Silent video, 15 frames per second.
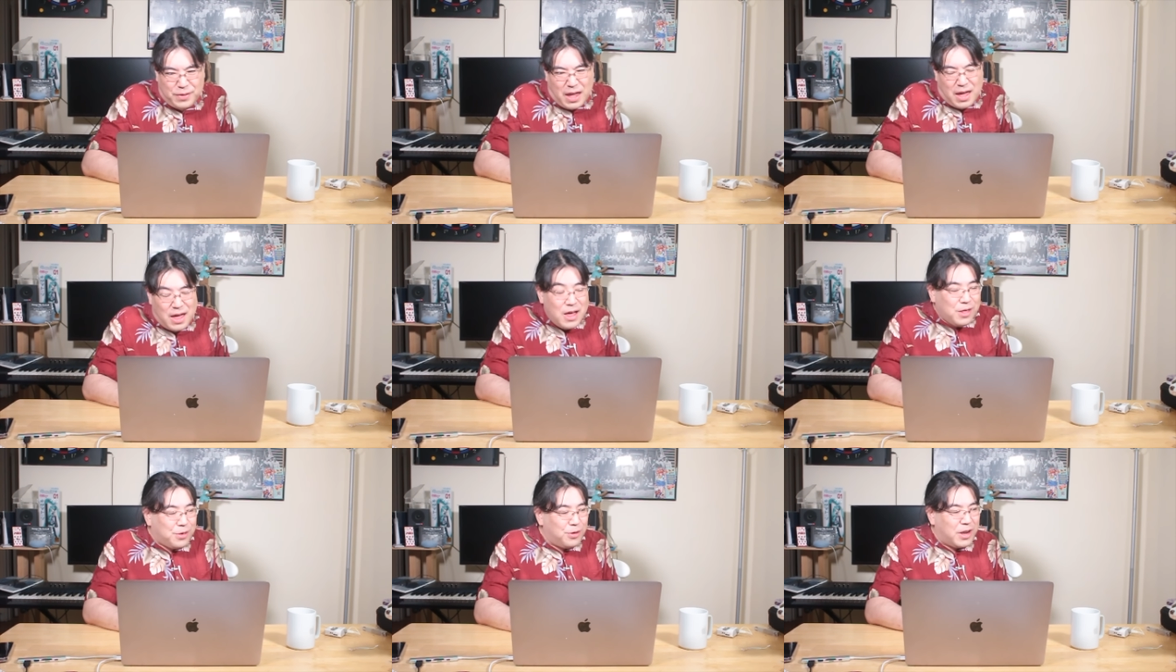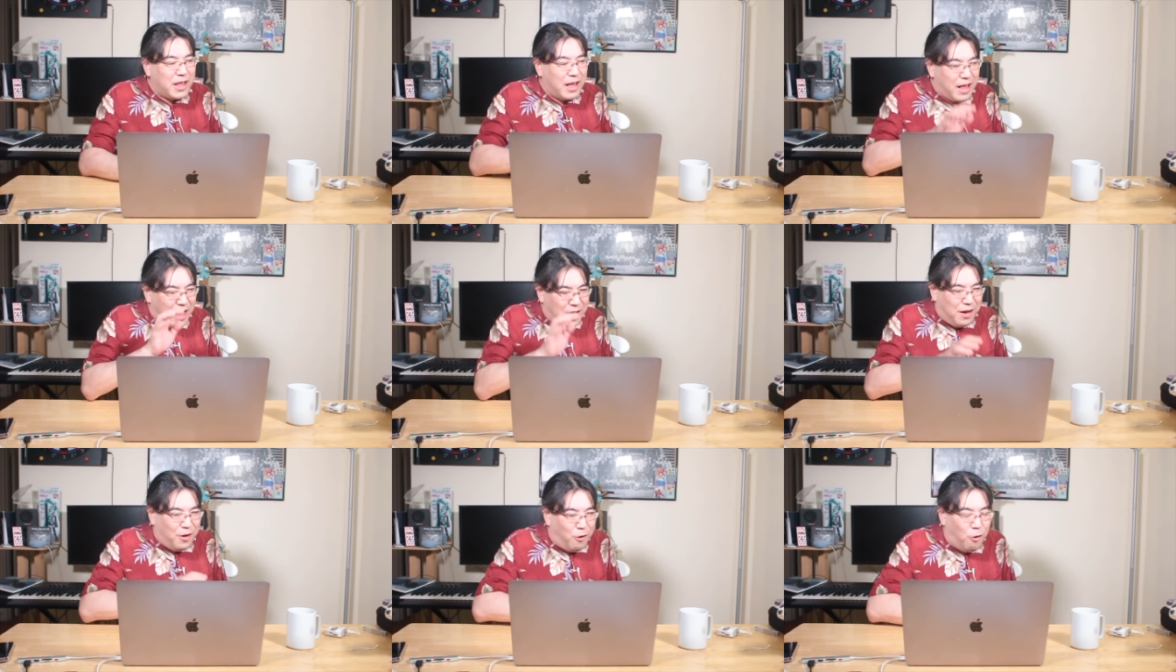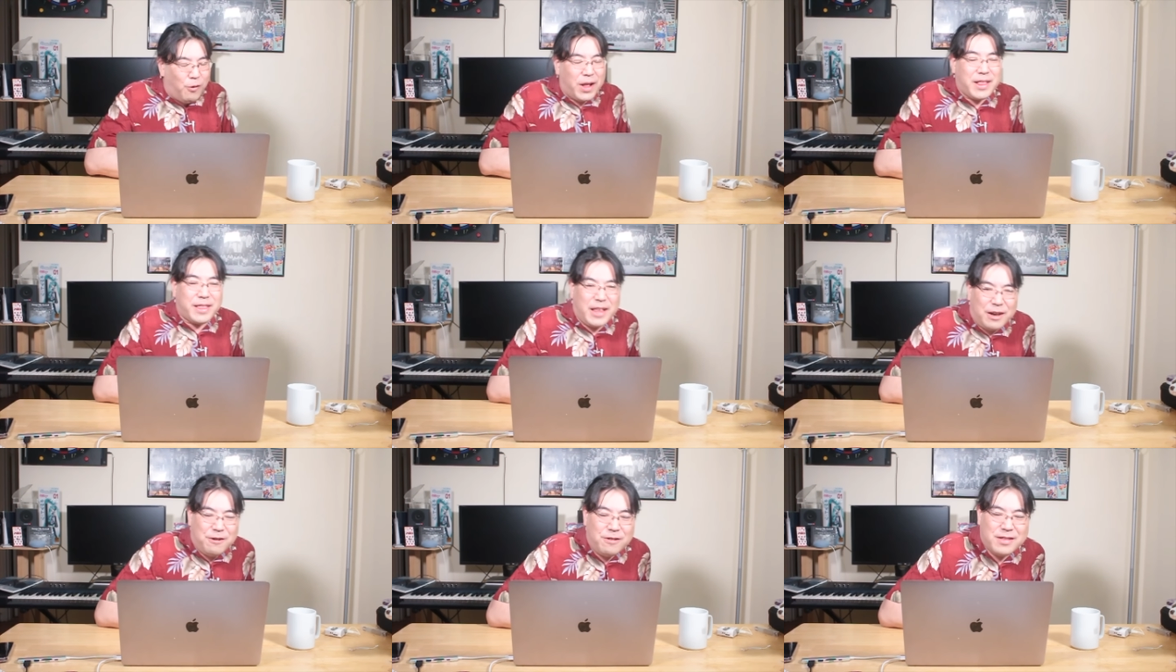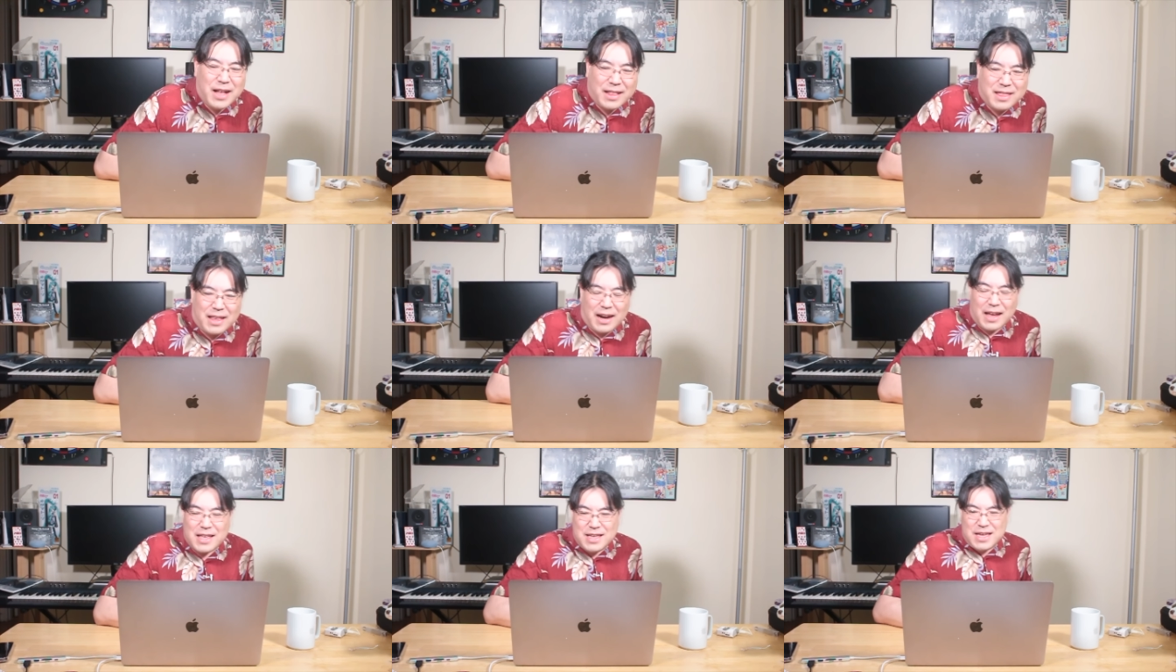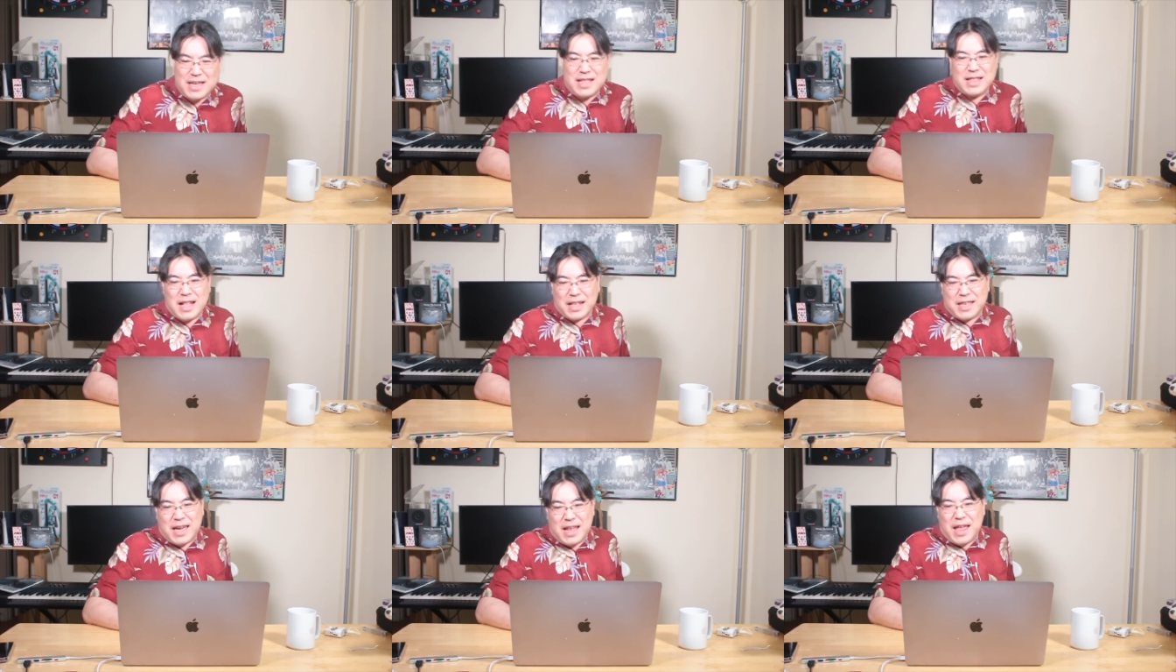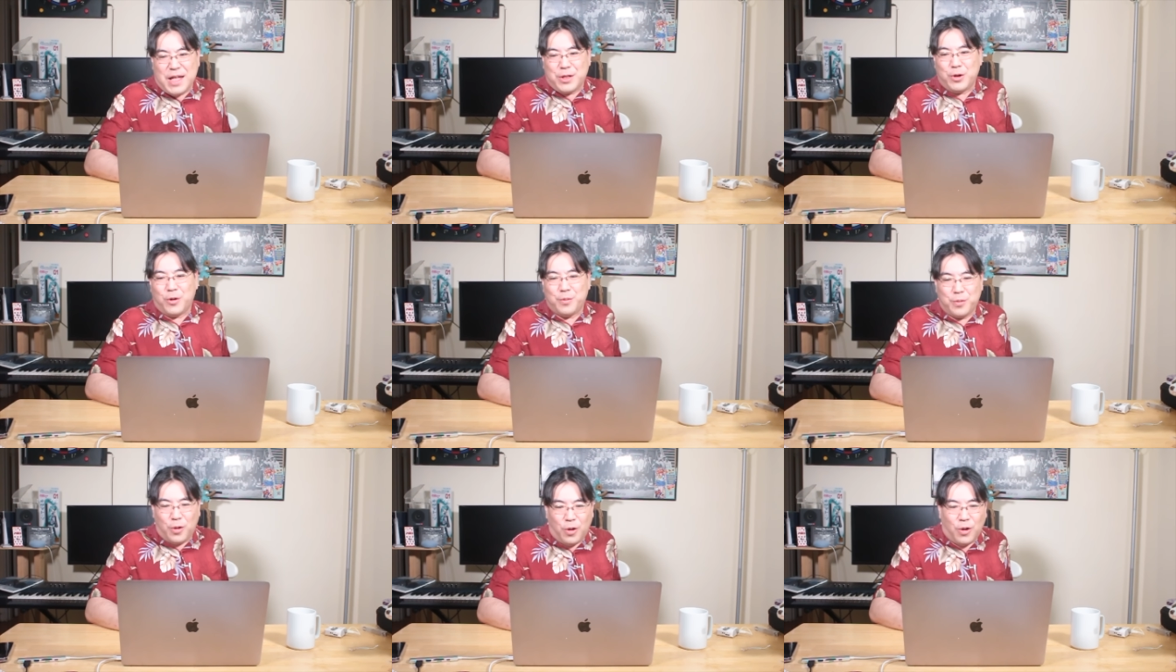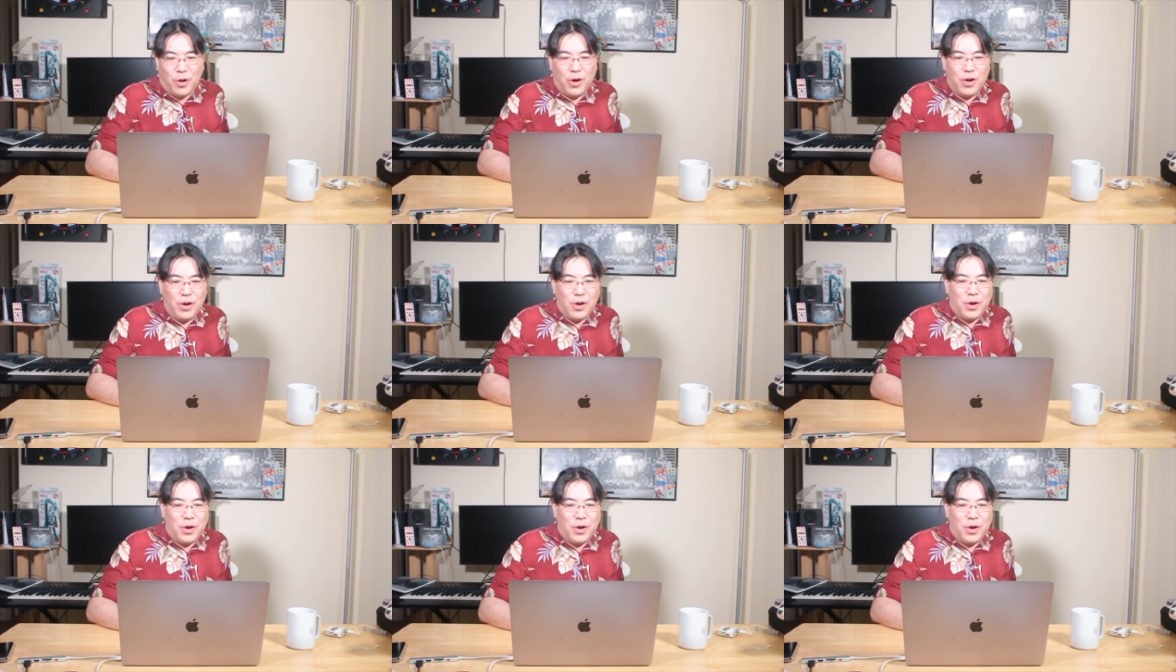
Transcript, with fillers: で、それでね、終わってるんだったらいいんだけれども、